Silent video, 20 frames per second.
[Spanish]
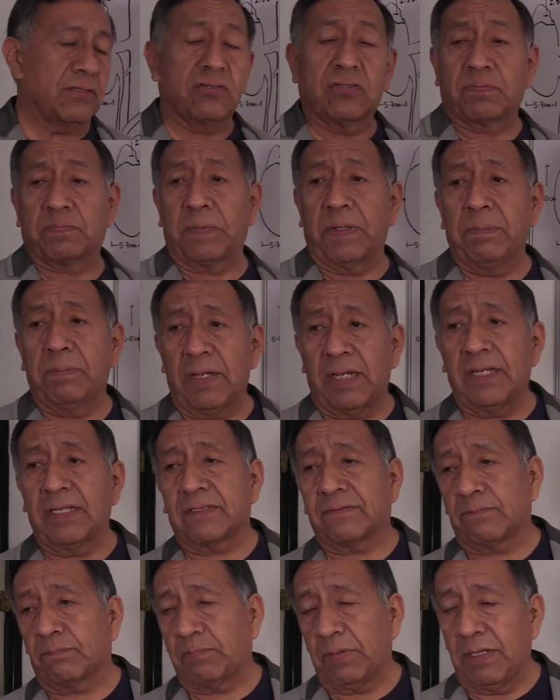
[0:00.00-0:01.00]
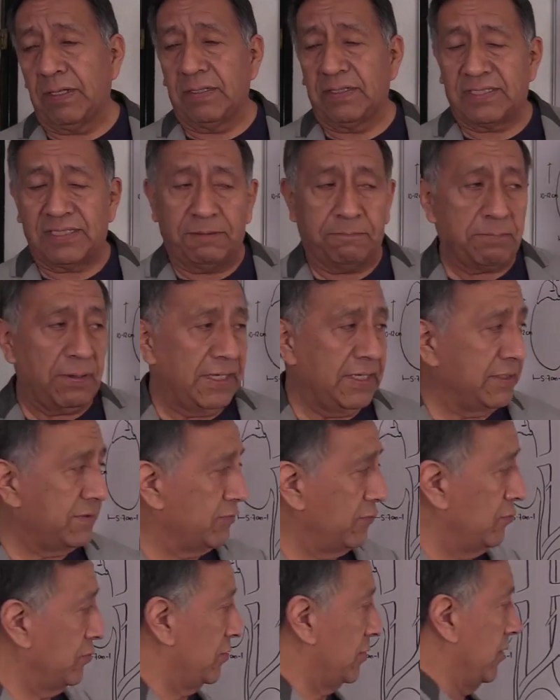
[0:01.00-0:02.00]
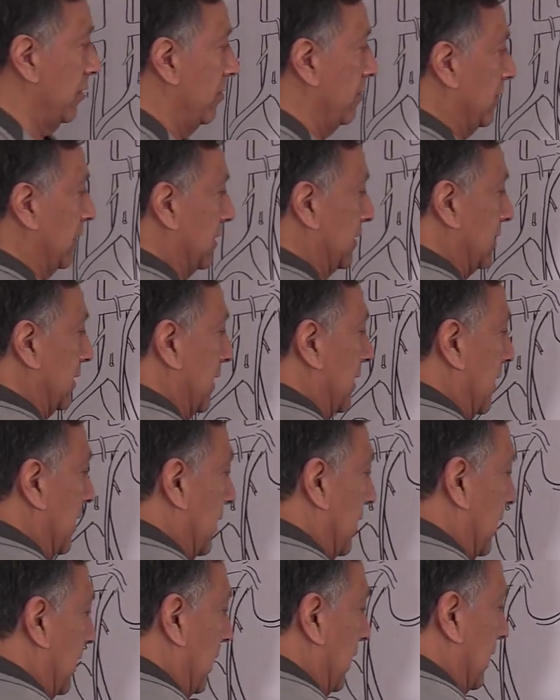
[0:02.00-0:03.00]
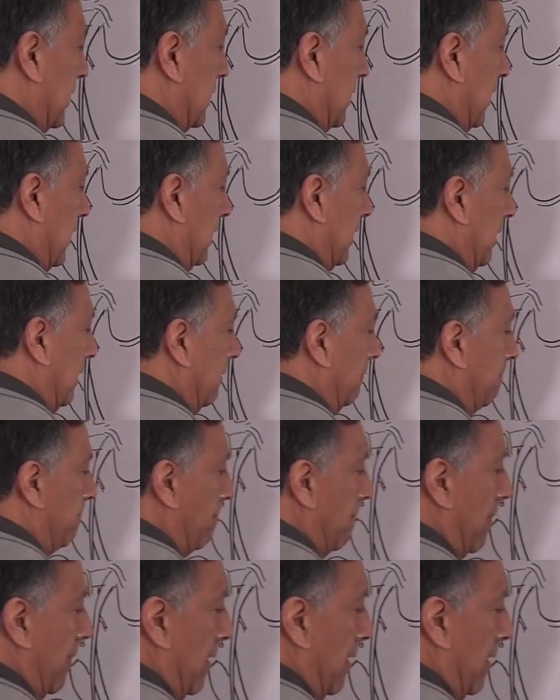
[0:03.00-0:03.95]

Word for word: de sus primales, principales funciones es la de